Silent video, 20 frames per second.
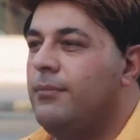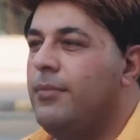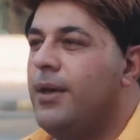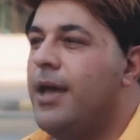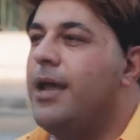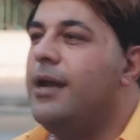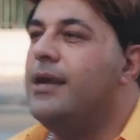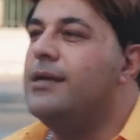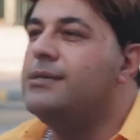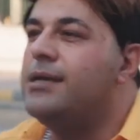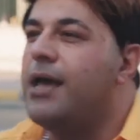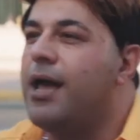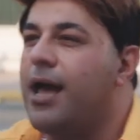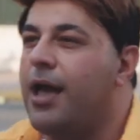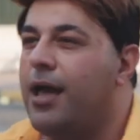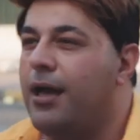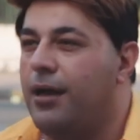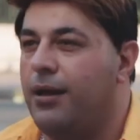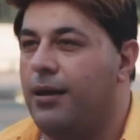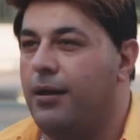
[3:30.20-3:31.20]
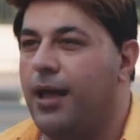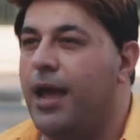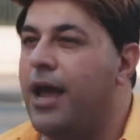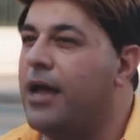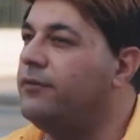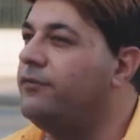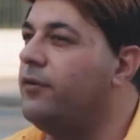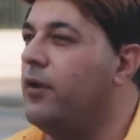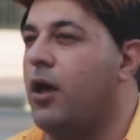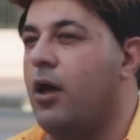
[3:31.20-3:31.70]
بقالي ساعه
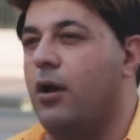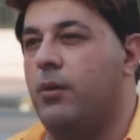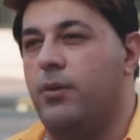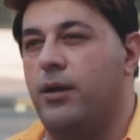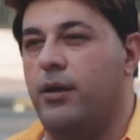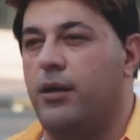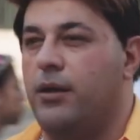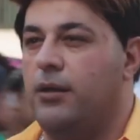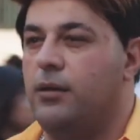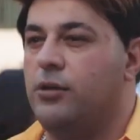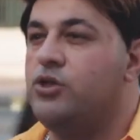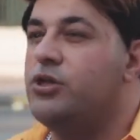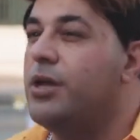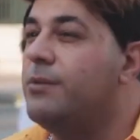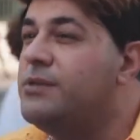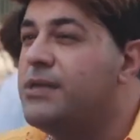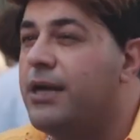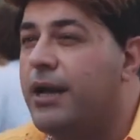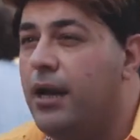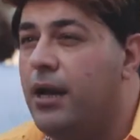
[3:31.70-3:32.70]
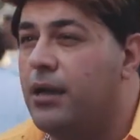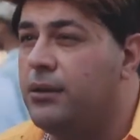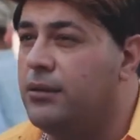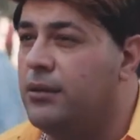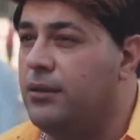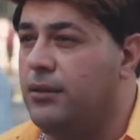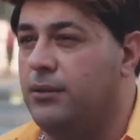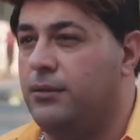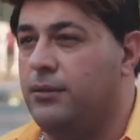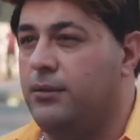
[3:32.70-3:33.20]
قاعد في العربيه شمس
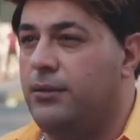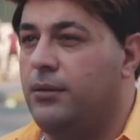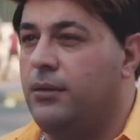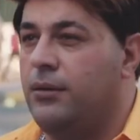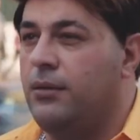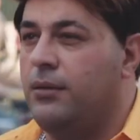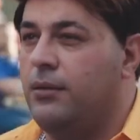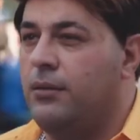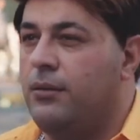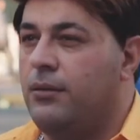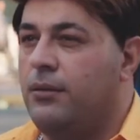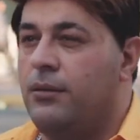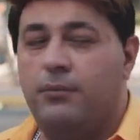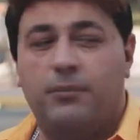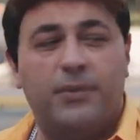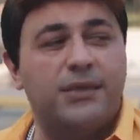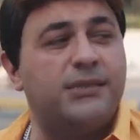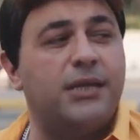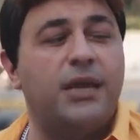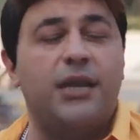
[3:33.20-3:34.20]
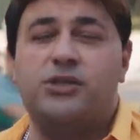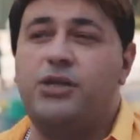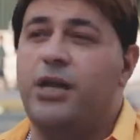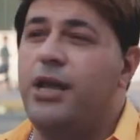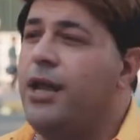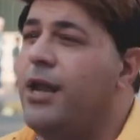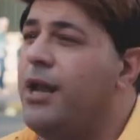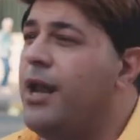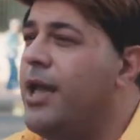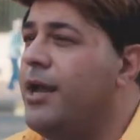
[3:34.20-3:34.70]
كلتني بس انا
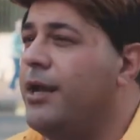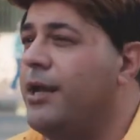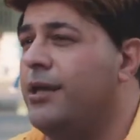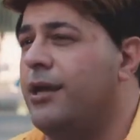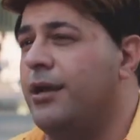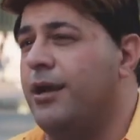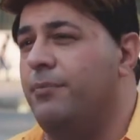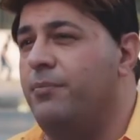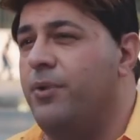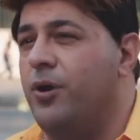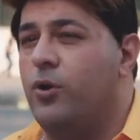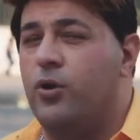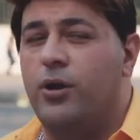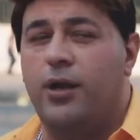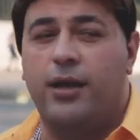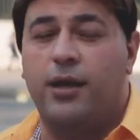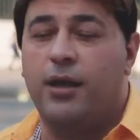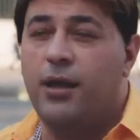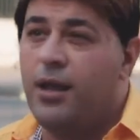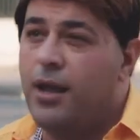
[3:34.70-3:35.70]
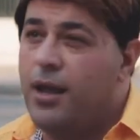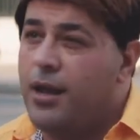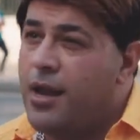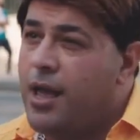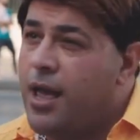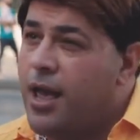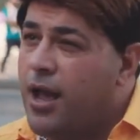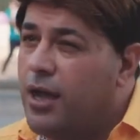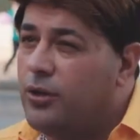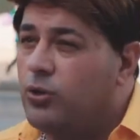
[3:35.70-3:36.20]
شيء الهي كده كان بيقول لي
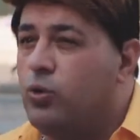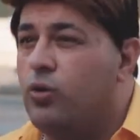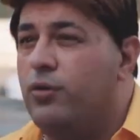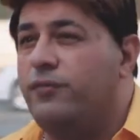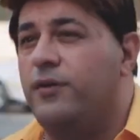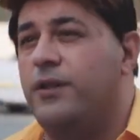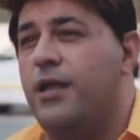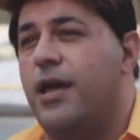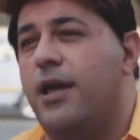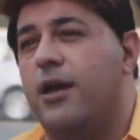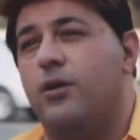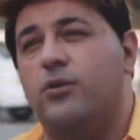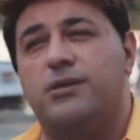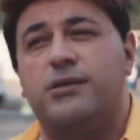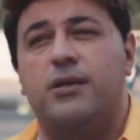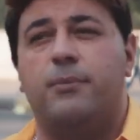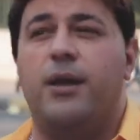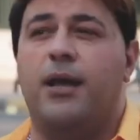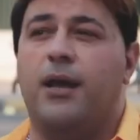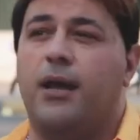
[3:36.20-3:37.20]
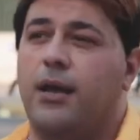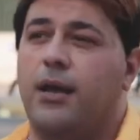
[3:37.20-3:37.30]
انها هتغور في داهيه وتسيبها